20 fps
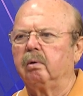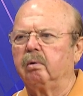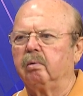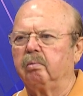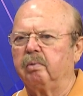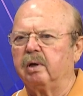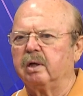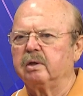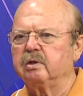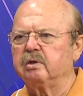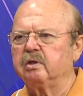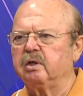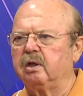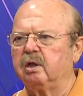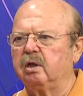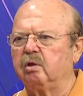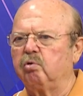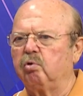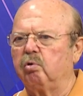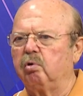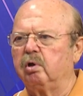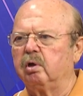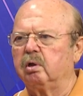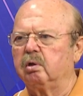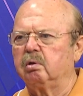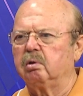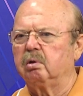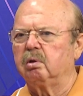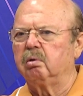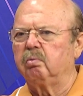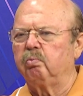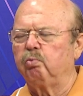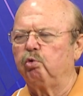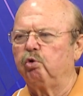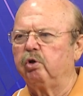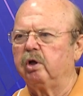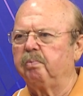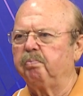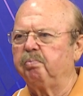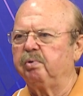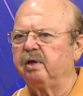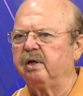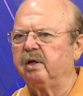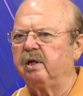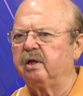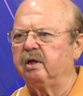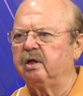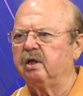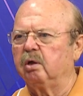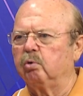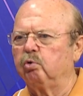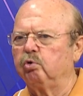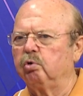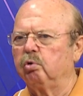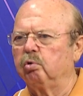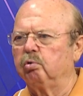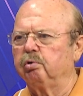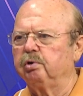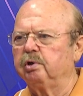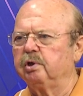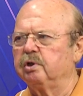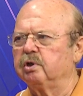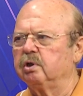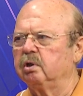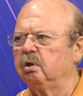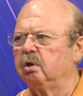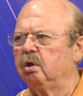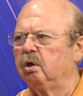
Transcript: Bazı senatörlerin mürebbiyeleri Yahudi olduğu için